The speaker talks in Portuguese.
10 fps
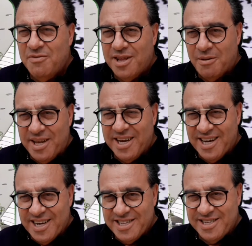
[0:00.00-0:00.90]
da América
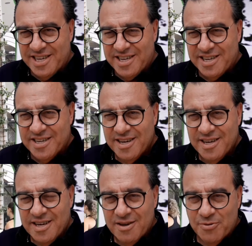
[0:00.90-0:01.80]
Latina.
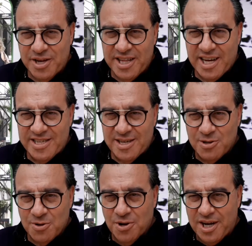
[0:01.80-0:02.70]
Unidades em
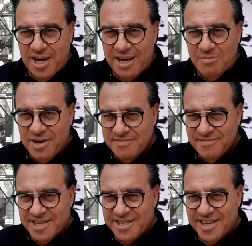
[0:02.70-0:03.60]
Sorocaba,
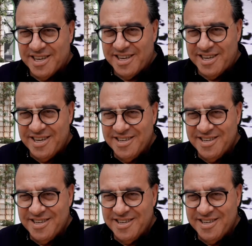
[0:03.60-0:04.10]
essa daqui,